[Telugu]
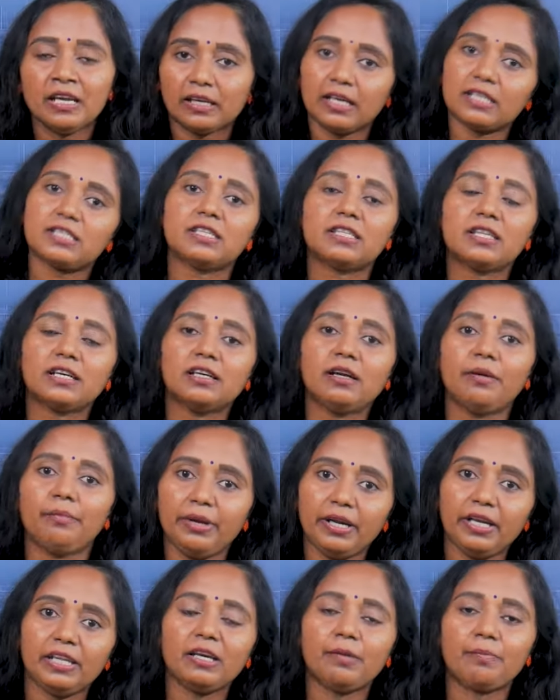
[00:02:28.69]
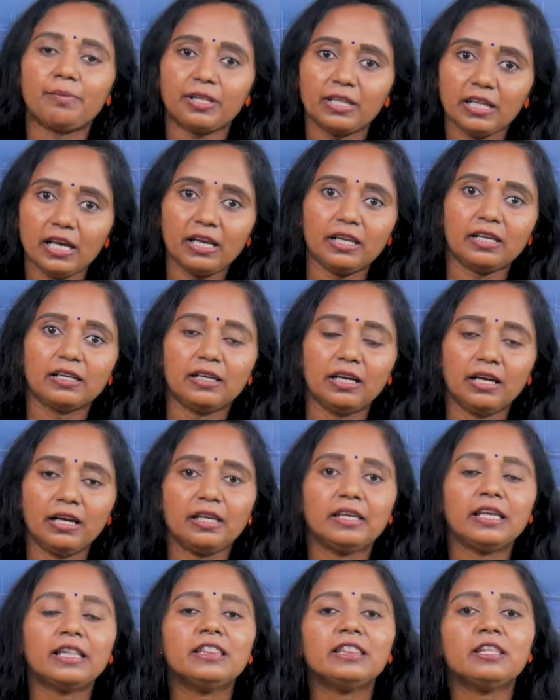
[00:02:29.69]
ఖచ్చితంగా మీడియా ప్రధానంగా
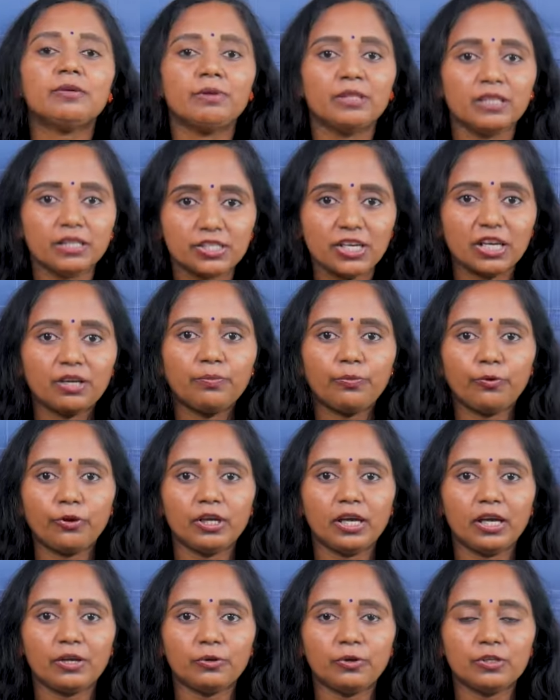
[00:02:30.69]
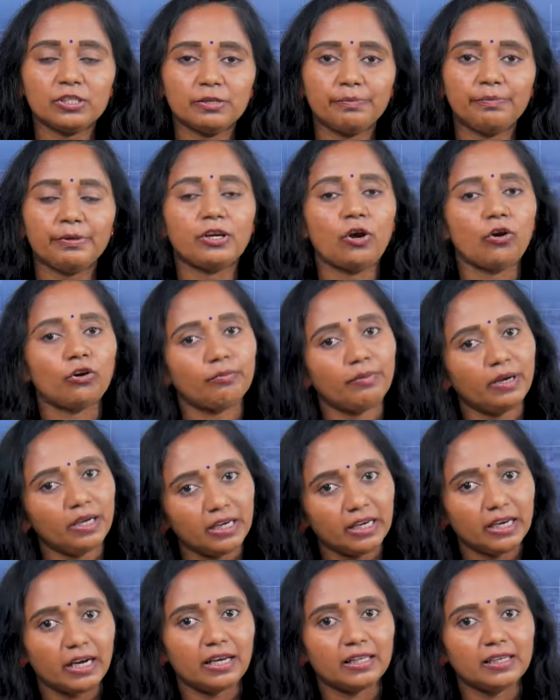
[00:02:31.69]
ఎంతమంది చనిపోయారు అని చెప్పి
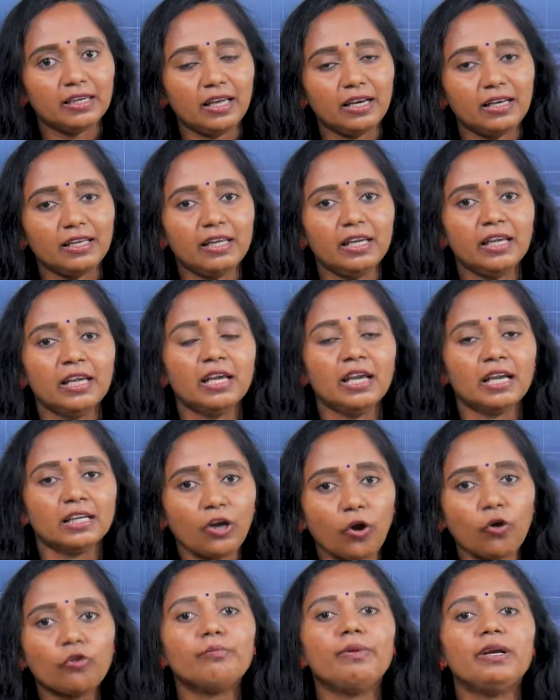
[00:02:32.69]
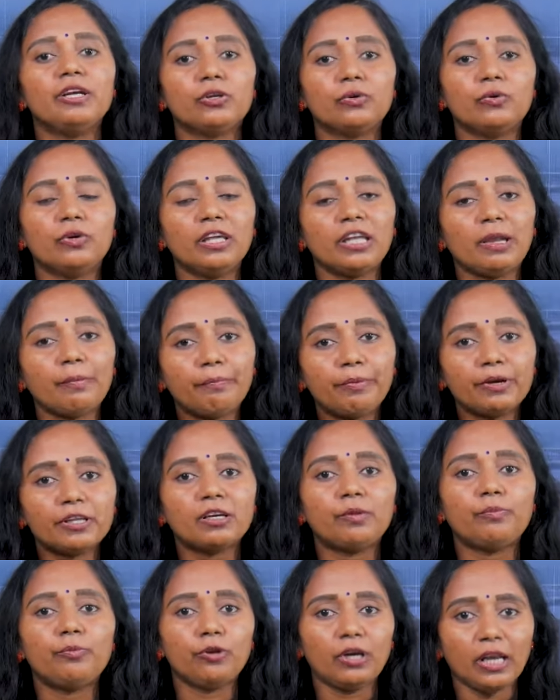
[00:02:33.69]
గవర్నమెంట్ని అడగాలి గవర్నమెంట్ కూడా
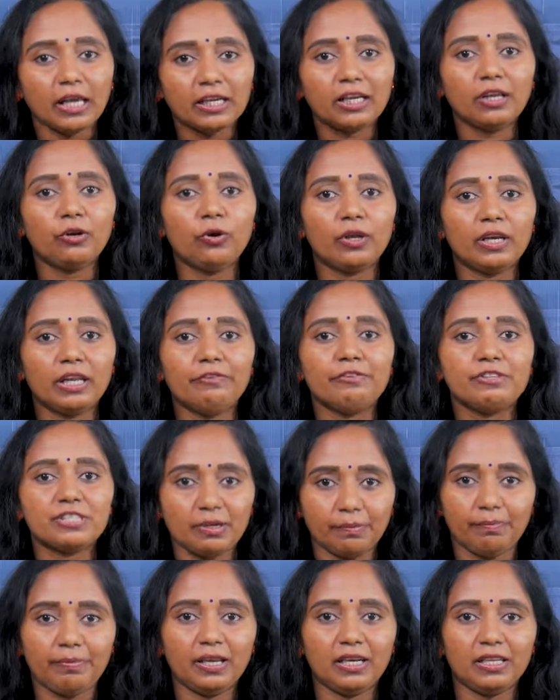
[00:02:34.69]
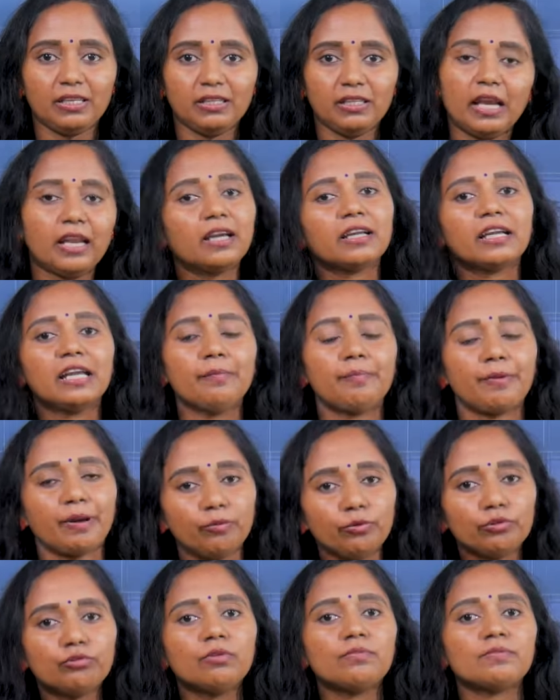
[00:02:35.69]
ఎప్పటికప్పుడు లెక్కలు అనేవి చెప్పాలి అలాగే
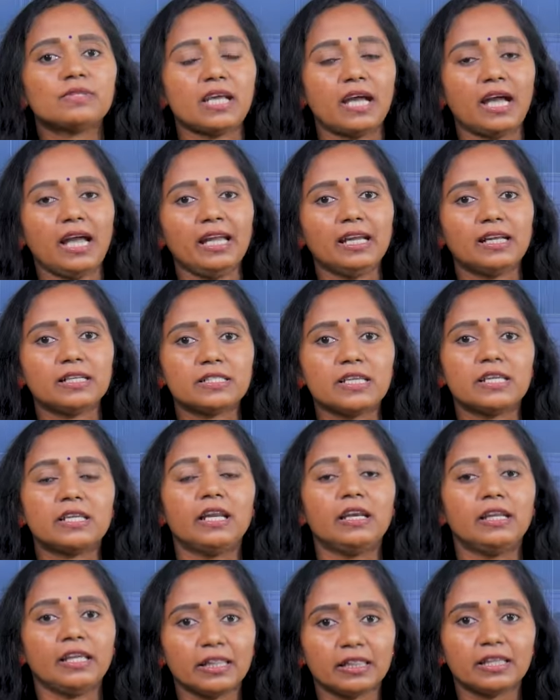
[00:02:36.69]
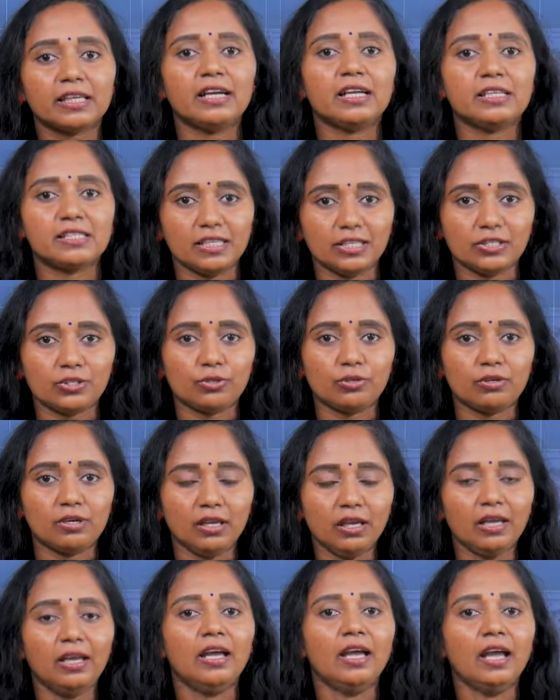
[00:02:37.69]
ప్రభుత్వం సహాయక చర్యలు ఎంతగా
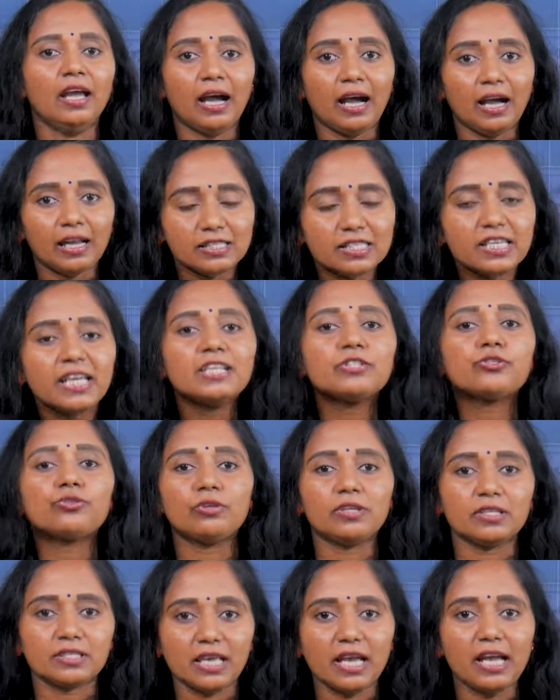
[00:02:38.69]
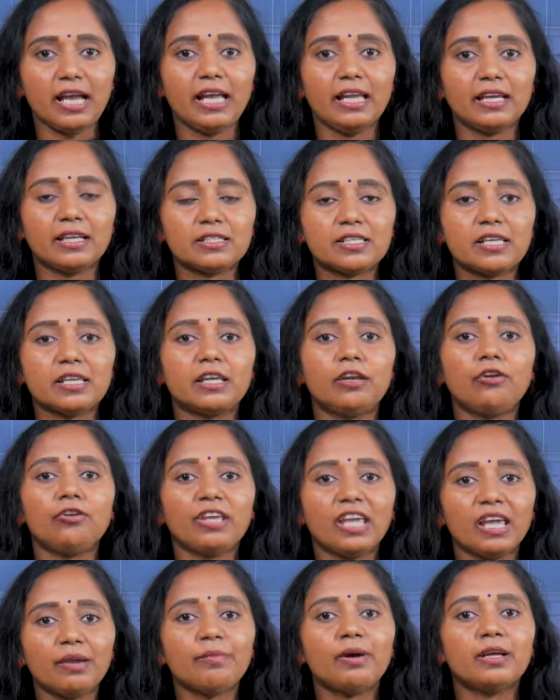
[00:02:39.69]
చేస్తున్నా ఆ చేస్తున్న సహాయక చర్యలు
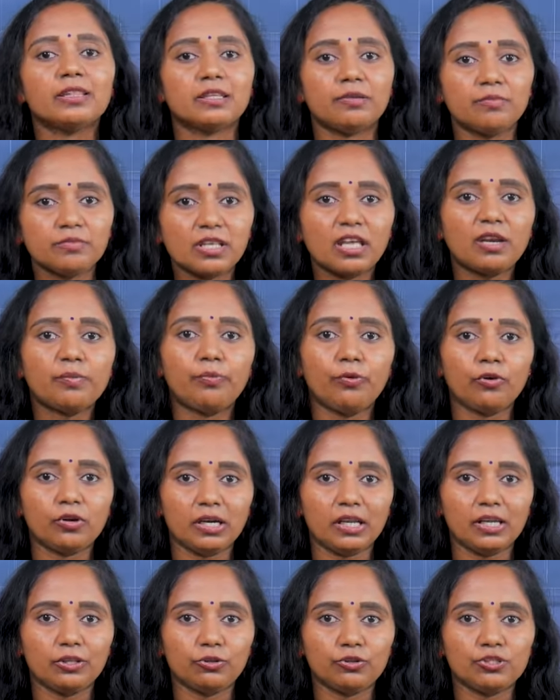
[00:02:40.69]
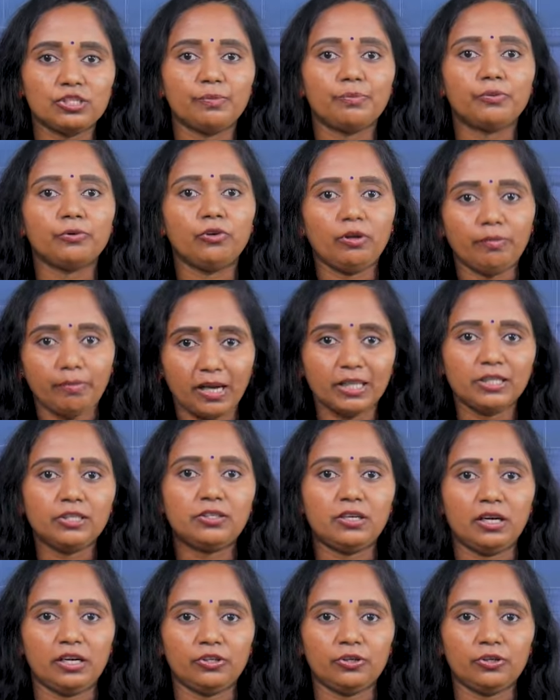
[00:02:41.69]
ఏమాత్రం సరిపోవట్లేదు అని చెప్పి కూడా బాధితులు